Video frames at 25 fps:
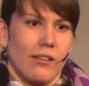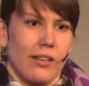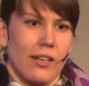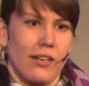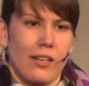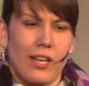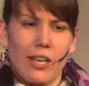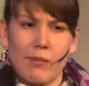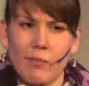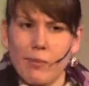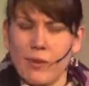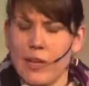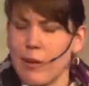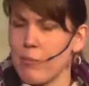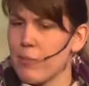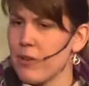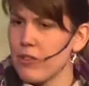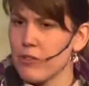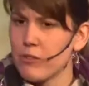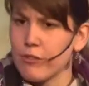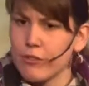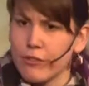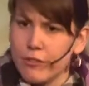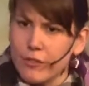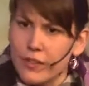dann hat, hat
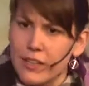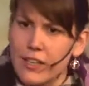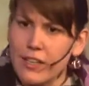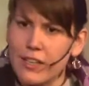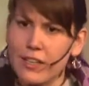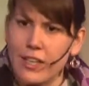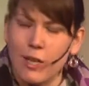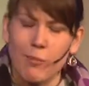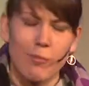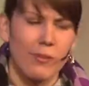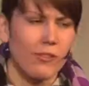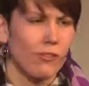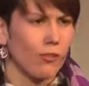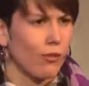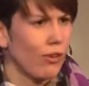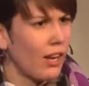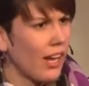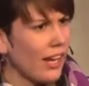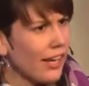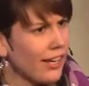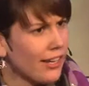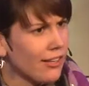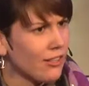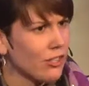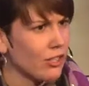man so viel, dann hat man so
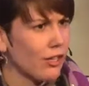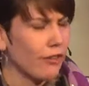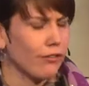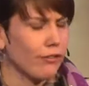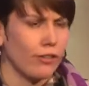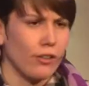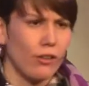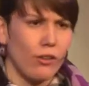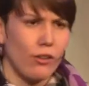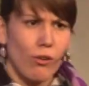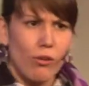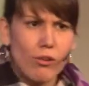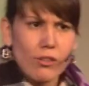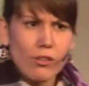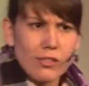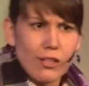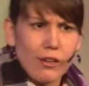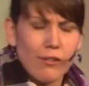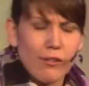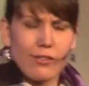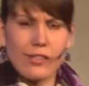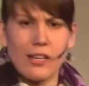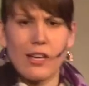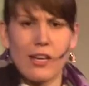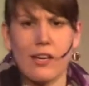Leidenschaften, Lust
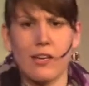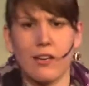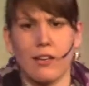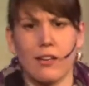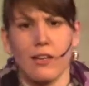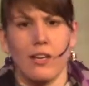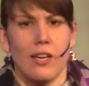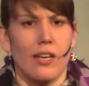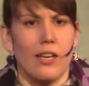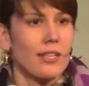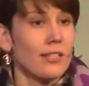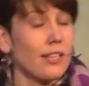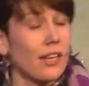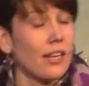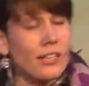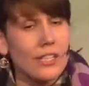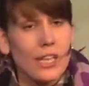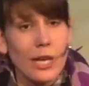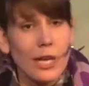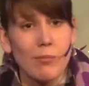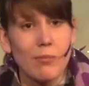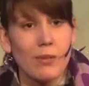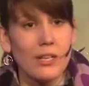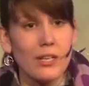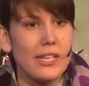auf Sachen, Sachen,
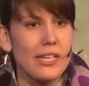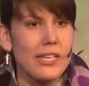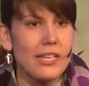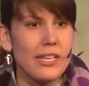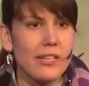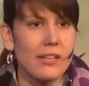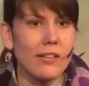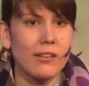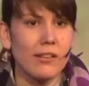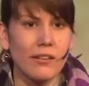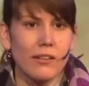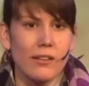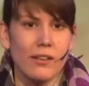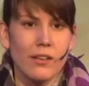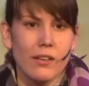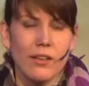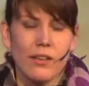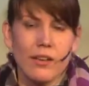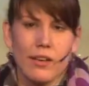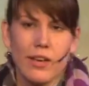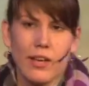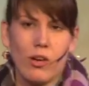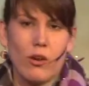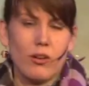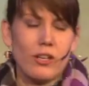die einem liegen.
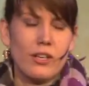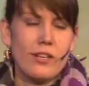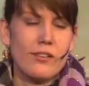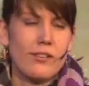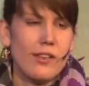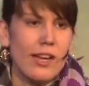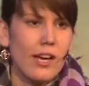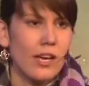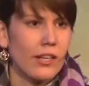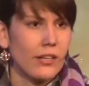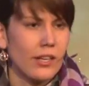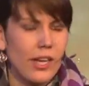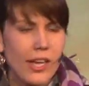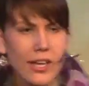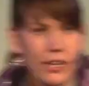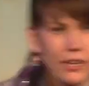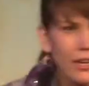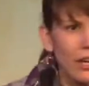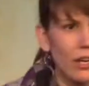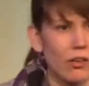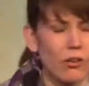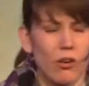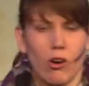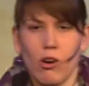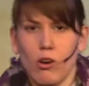Ich kenne Leute, die sagen, ich
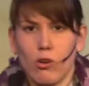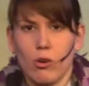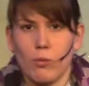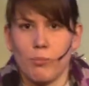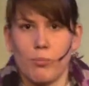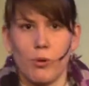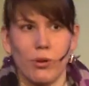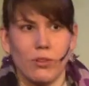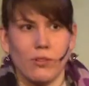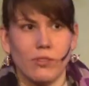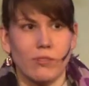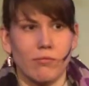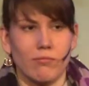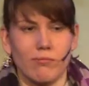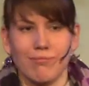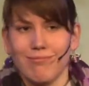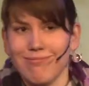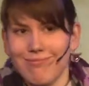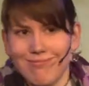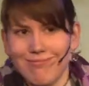kann kochen und putzen.